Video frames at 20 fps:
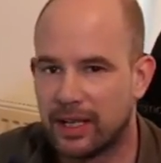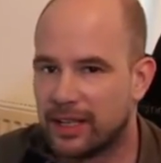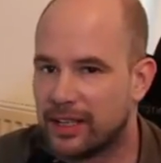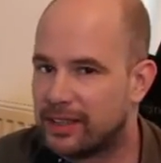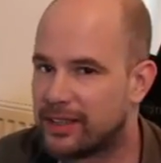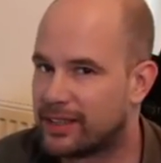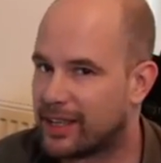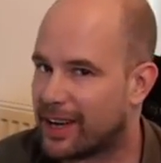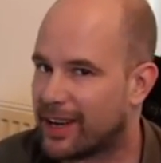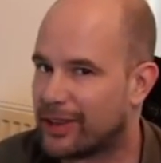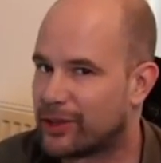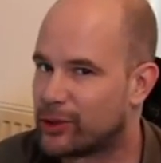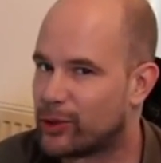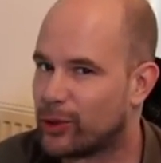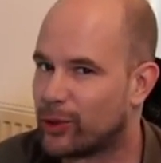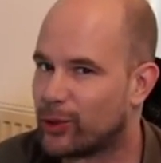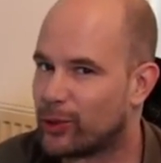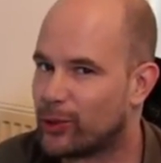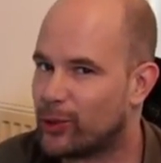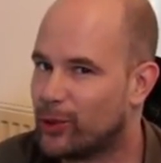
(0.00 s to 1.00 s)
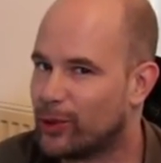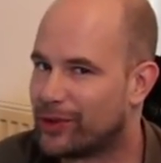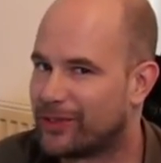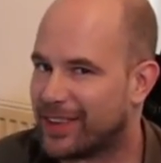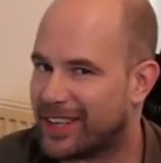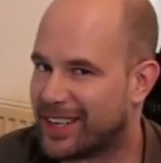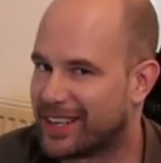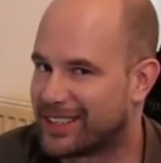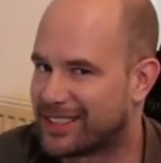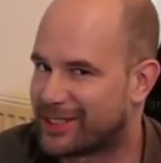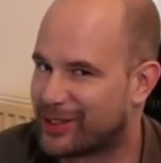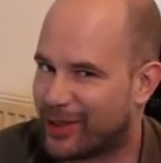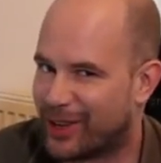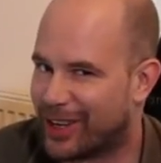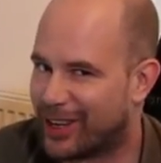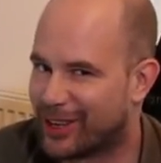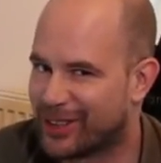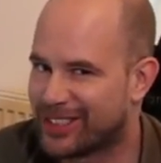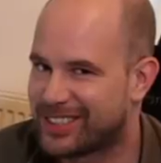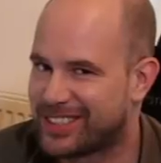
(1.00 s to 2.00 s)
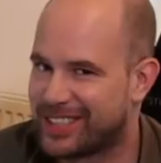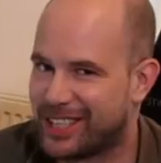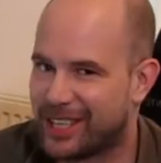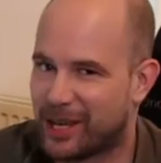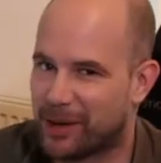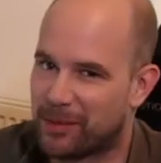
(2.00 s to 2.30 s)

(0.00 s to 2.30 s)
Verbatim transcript: Ist ja schön und gut, wenn das toll aussieht,